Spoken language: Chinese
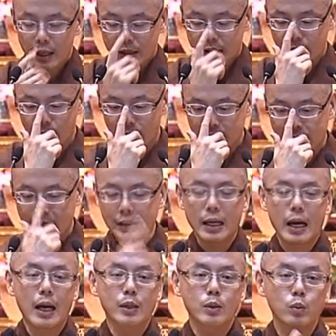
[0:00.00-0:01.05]
希望大
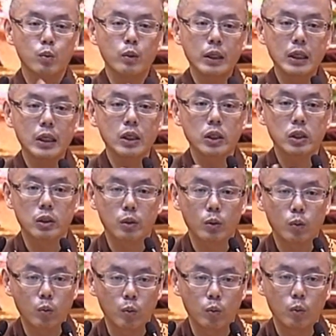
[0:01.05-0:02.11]
家初一十
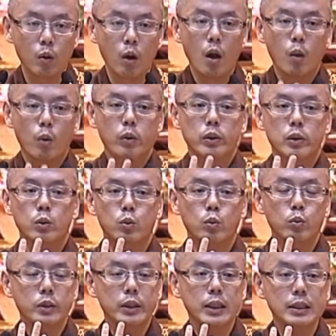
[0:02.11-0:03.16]
五或是
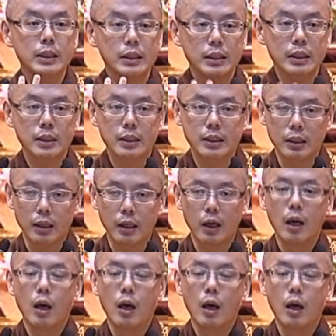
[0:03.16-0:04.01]
殊胜的日子，